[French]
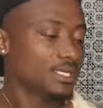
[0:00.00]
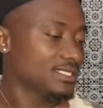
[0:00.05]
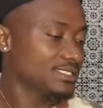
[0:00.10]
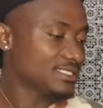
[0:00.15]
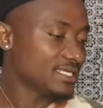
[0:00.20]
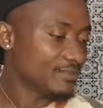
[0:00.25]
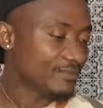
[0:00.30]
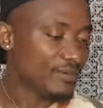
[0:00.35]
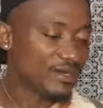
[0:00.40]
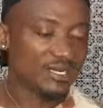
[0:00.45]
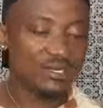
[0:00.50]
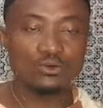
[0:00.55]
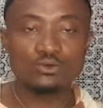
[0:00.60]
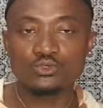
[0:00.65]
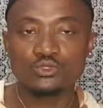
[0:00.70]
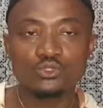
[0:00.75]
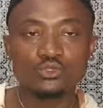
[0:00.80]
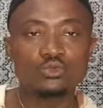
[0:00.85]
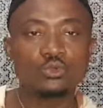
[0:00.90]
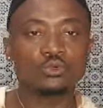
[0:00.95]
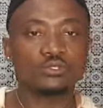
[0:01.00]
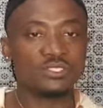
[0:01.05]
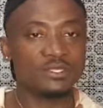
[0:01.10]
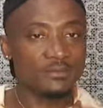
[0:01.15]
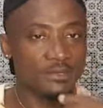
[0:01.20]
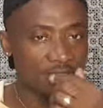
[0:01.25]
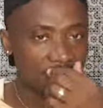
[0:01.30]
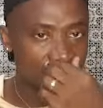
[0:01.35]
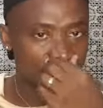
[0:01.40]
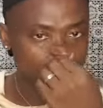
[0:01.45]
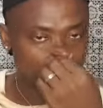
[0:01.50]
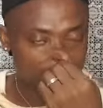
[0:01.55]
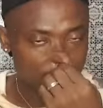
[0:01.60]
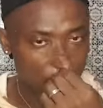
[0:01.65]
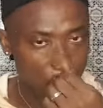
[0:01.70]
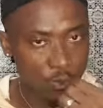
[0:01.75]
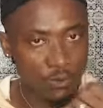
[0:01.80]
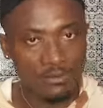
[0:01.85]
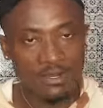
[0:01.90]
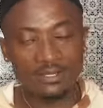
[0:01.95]
Ses parents aussi lui ont demandé, mais
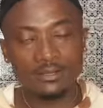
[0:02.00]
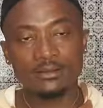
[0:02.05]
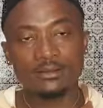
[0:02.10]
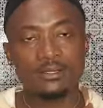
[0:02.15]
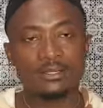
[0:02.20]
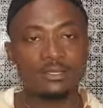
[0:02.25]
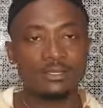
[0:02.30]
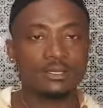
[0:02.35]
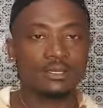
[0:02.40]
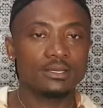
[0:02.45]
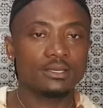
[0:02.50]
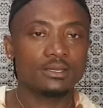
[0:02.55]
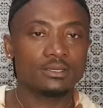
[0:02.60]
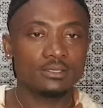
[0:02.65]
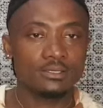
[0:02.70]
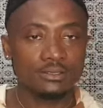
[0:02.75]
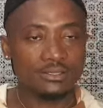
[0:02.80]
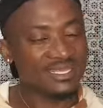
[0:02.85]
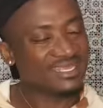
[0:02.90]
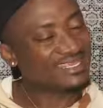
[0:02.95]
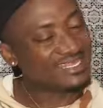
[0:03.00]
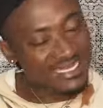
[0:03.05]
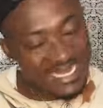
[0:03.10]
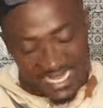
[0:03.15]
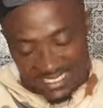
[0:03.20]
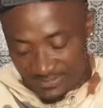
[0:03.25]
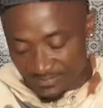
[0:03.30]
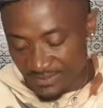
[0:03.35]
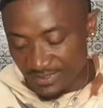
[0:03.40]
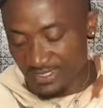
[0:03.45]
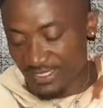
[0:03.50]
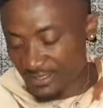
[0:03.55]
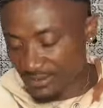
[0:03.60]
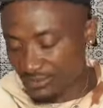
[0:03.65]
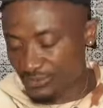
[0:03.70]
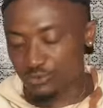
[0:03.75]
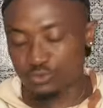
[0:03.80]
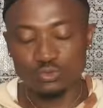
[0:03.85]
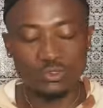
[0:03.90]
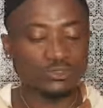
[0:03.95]
c'est comment il a expliqué
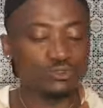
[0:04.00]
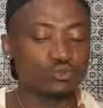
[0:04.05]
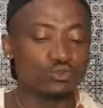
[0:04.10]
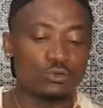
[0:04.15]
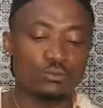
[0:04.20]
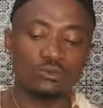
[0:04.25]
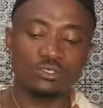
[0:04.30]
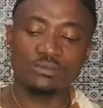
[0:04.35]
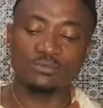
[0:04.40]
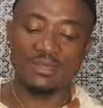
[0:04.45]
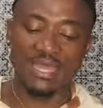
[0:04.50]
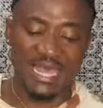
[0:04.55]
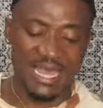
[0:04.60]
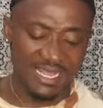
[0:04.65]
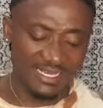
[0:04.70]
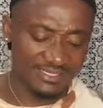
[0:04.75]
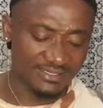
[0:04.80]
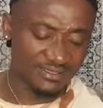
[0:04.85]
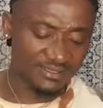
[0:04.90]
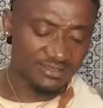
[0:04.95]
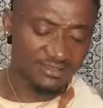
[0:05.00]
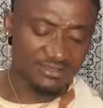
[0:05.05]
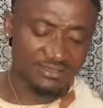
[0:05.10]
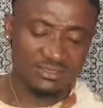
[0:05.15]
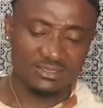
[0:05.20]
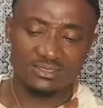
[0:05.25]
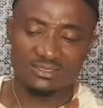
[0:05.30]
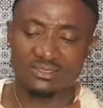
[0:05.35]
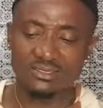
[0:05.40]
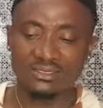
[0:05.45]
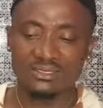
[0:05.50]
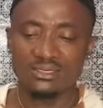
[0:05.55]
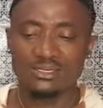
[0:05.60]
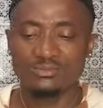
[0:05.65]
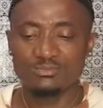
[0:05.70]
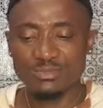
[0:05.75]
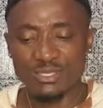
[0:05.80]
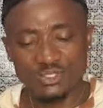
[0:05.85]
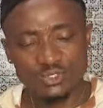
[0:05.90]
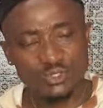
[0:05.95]
l'histoire. Tout le monde dit, mais aïe,
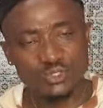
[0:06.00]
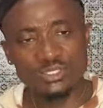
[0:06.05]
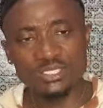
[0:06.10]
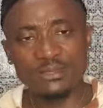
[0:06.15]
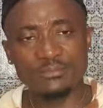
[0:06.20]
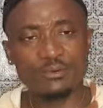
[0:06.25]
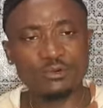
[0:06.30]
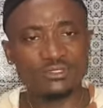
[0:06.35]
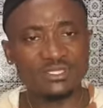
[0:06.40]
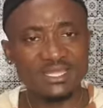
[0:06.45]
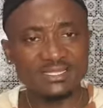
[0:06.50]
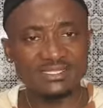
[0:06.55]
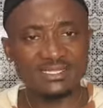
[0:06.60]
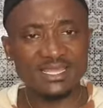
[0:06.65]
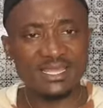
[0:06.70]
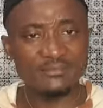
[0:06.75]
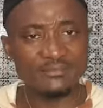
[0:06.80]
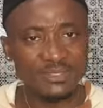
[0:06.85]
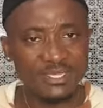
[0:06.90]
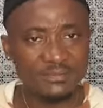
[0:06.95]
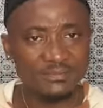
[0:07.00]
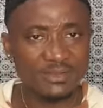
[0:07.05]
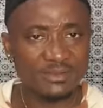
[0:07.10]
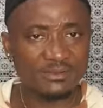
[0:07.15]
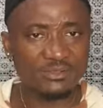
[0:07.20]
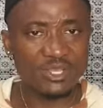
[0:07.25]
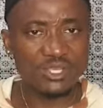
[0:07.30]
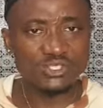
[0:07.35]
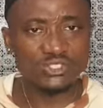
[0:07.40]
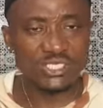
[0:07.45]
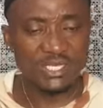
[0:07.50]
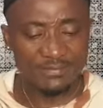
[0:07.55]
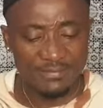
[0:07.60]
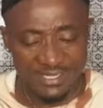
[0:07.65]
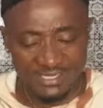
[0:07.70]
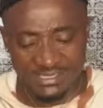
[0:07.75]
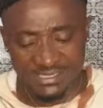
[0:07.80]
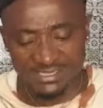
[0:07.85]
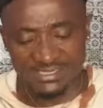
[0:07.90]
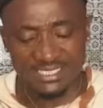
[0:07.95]
mais tu t'es porté très bien, mais qu'est-ce qui s'est
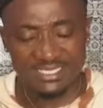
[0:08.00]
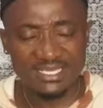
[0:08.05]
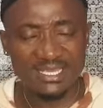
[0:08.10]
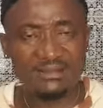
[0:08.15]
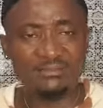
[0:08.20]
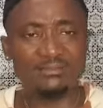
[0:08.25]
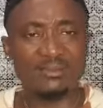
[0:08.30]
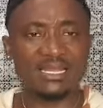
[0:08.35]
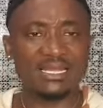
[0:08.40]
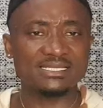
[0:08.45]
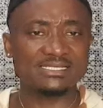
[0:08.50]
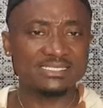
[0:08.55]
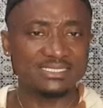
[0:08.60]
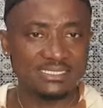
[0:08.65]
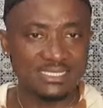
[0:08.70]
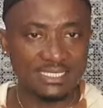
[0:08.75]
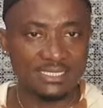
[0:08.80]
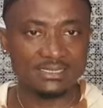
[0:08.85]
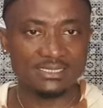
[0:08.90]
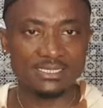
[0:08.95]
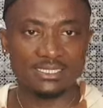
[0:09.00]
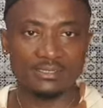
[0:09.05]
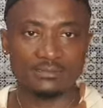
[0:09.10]
passé C'est quelle maladie ça là,